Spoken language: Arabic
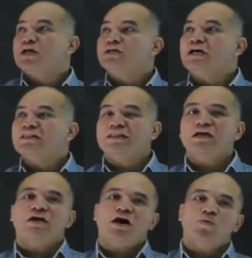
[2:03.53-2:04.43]

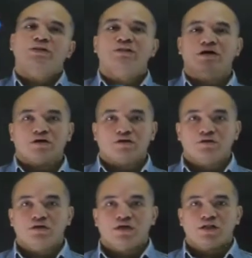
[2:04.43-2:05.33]
يطلق او اطلاق
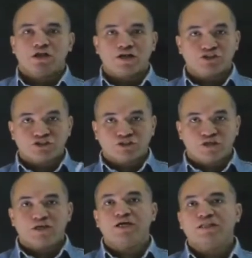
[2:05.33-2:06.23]
لانتش
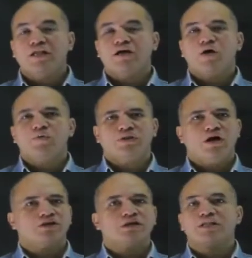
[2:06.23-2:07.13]
يطلق او
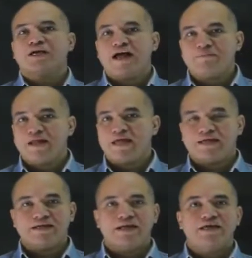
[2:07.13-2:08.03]
اطلاق يطلق حمله
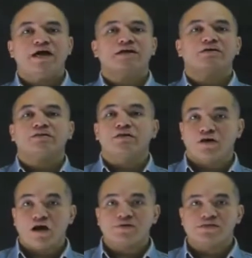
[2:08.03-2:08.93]
اعلانيه
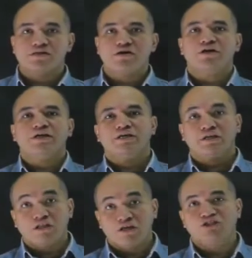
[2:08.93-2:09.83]
يطلق قمر صناعي
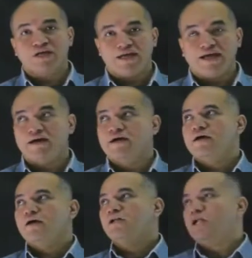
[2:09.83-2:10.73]
يطلق شائعه
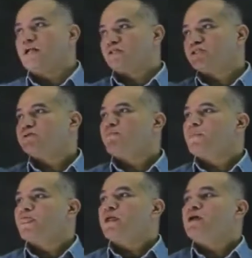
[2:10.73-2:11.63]
لانتش
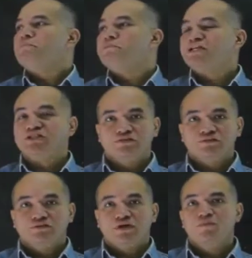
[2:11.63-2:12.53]
ميشن
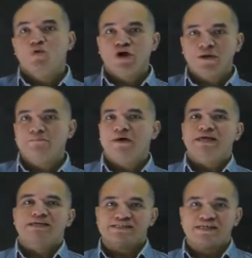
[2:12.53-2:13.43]
مهمه
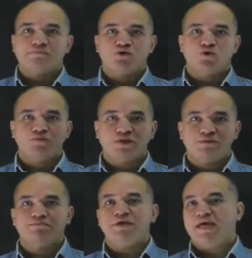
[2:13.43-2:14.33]
الانسان
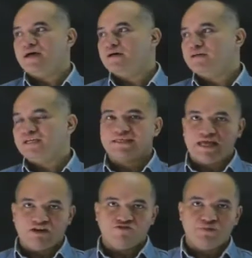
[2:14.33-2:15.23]
بيقوم بيها
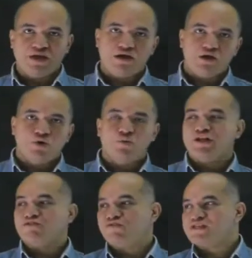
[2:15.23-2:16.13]
يتكلف بيها
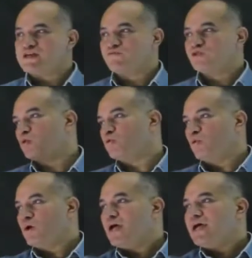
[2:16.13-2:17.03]
وينفذها في
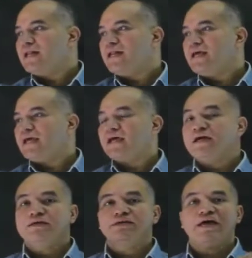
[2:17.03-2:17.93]
شغله ليك
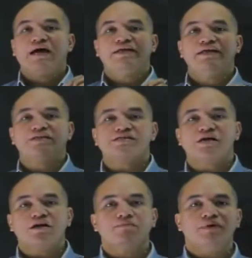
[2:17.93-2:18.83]
يعني
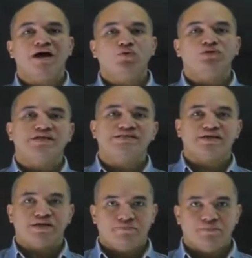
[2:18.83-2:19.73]
يتسرب او
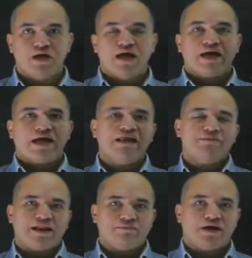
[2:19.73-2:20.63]
تسريب خلي
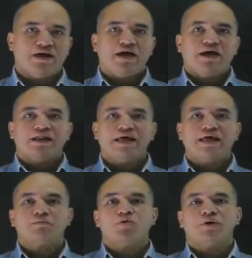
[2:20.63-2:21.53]
بالك بقى
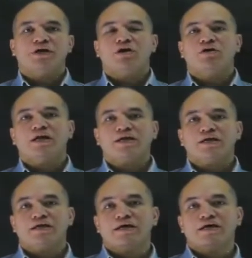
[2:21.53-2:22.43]
ليك ممكن اقول
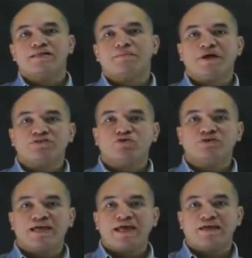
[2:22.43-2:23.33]
لك ذا بترول
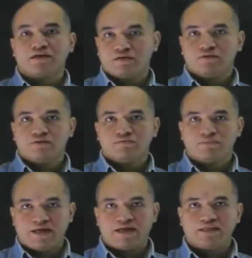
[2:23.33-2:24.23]
تانك
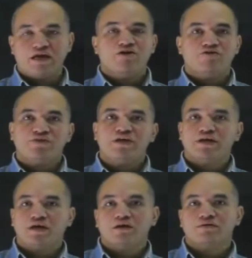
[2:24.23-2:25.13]
مع كده
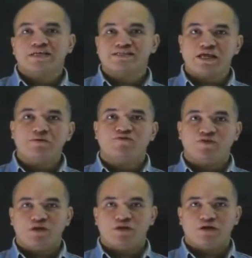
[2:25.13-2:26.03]
في تسريب
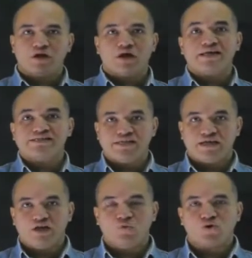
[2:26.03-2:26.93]
في آه،
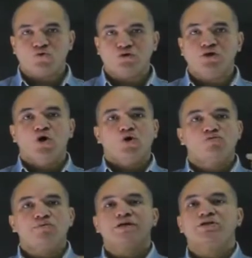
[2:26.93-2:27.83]
خزان الوقود
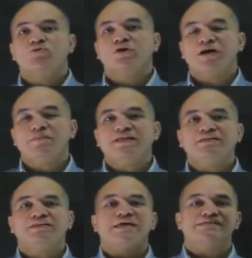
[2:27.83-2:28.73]
وممكن يكون كمان
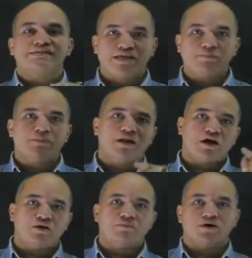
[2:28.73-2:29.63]
تسريب
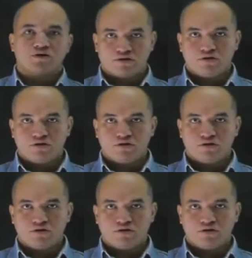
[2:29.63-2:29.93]
للاخبار